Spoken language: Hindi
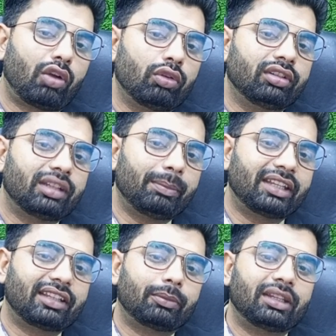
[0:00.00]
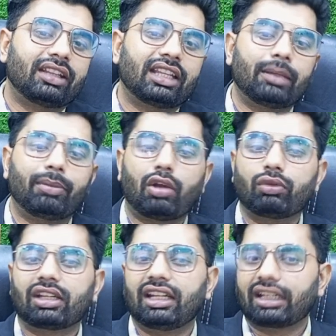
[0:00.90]
ब्राउन से पैचेस बन जाते हैं
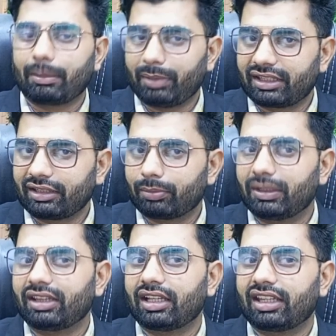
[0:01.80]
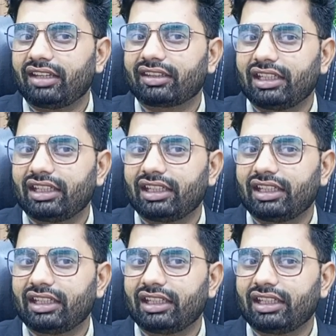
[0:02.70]
ब्राउन कलर के पैचेस बन जाते हैं